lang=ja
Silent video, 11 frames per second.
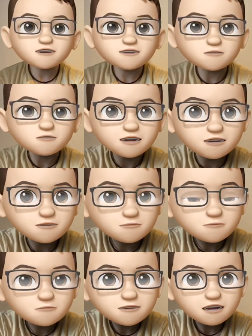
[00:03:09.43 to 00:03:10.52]
るとね
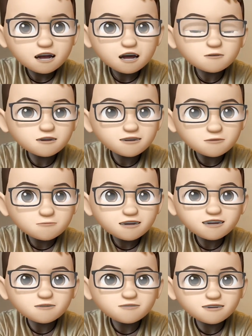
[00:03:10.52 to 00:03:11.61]
顔がね見えちゃ
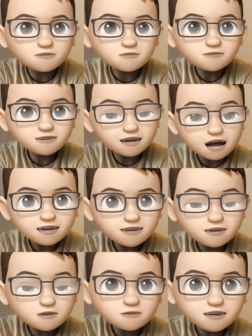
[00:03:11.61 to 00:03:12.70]
うんですよ。だから
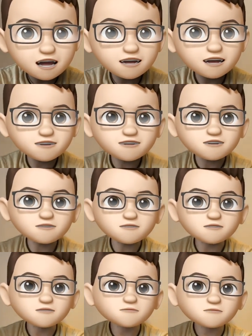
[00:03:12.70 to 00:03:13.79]
距離感が外れると